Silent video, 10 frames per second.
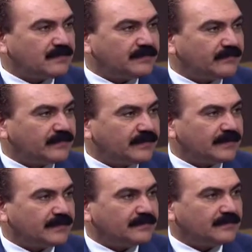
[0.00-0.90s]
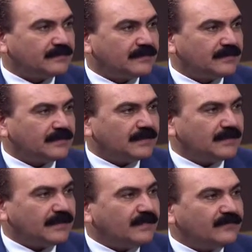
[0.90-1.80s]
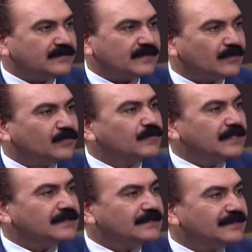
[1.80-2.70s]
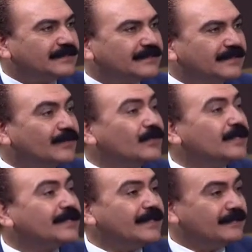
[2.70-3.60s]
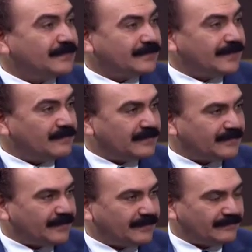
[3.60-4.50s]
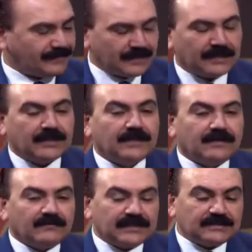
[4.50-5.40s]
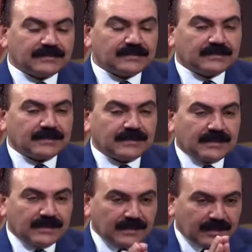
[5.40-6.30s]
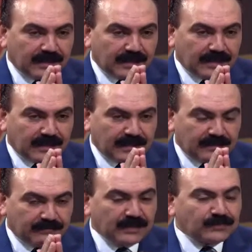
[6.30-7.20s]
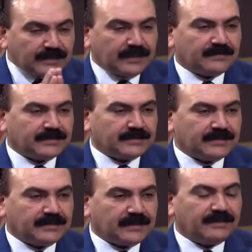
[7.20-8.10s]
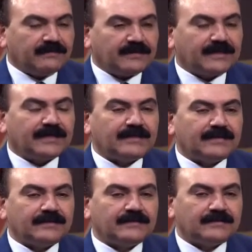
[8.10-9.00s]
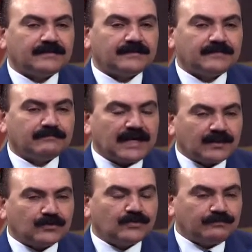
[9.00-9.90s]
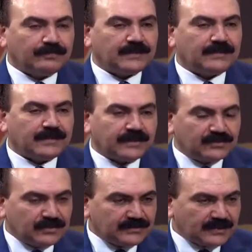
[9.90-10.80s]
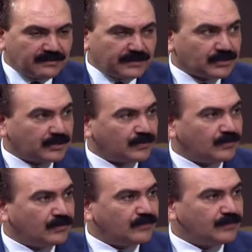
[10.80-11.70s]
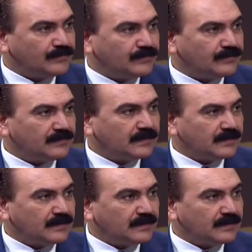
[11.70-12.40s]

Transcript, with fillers: من فين مم. يعني مم. كيف سيقوم الانسان أيوة. آه. لولا قيامه المسيح لولا قيامه المسيح آه. فاذا الموت الابدي الذي كان محكوم به الجنس البشري كله مم.